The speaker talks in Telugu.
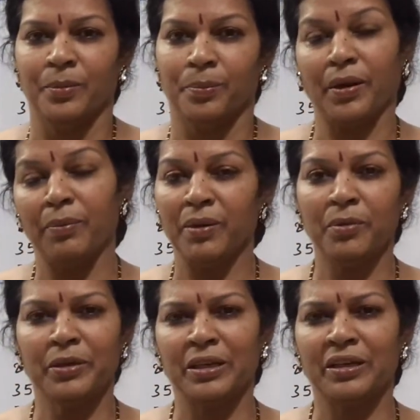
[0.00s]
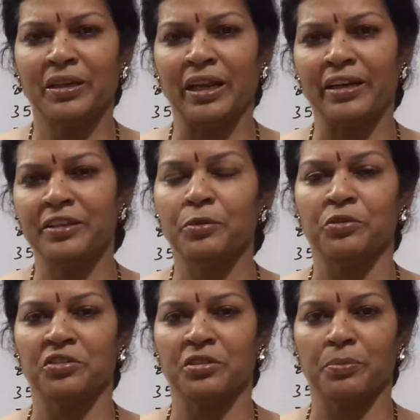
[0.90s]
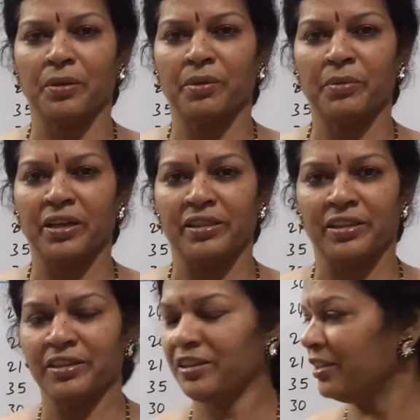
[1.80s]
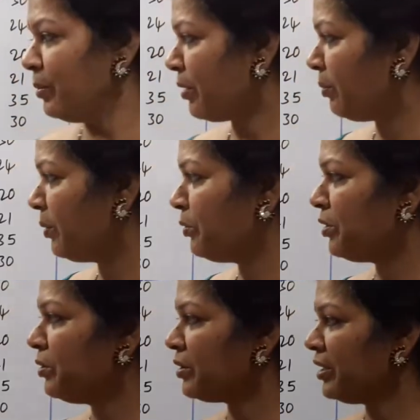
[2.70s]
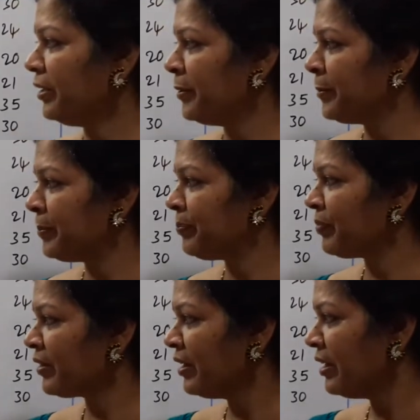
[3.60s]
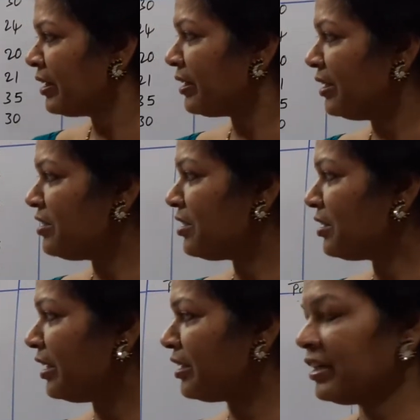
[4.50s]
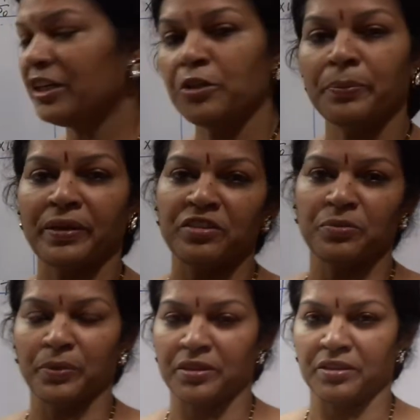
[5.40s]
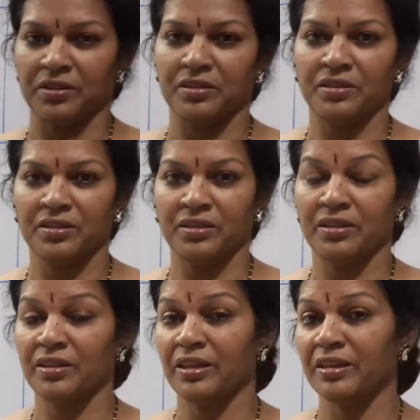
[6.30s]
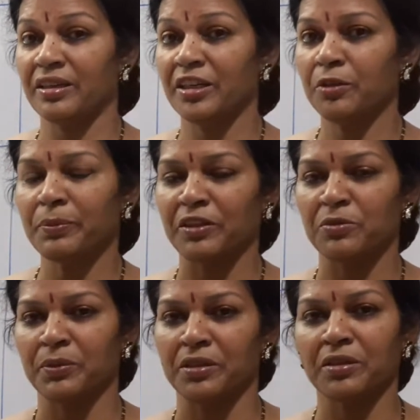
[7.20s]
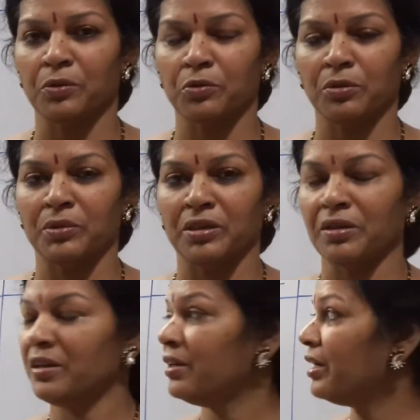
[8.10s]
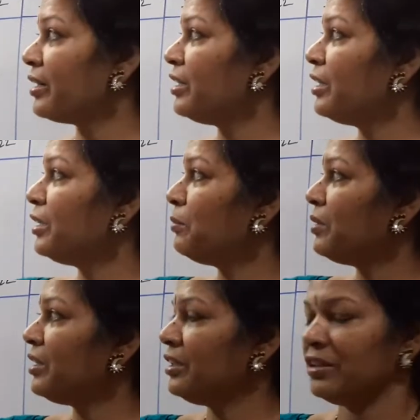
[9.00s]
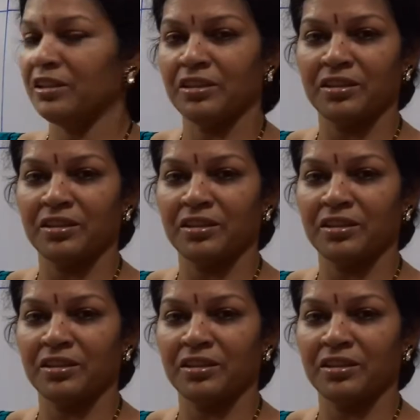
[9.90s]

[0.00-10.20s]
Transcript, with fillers: ప్రాబ్లంలోకి ఇంకా క్లారిటీ వచ్చేసిన ప్రాబ్లంకి వెళ్తే ఈ ప్రాబ్లం చూడండి ఒకటి కన్స్ట్రక్ట్ అగ్రిగేటివ్ ప్రైస్ మెథడ్ అగ్రిగేటివ్ ప్రైస్ మెథడ్ కనుక్కోమన్నాడు అగ్రిగేటివ్ అంటే ఇది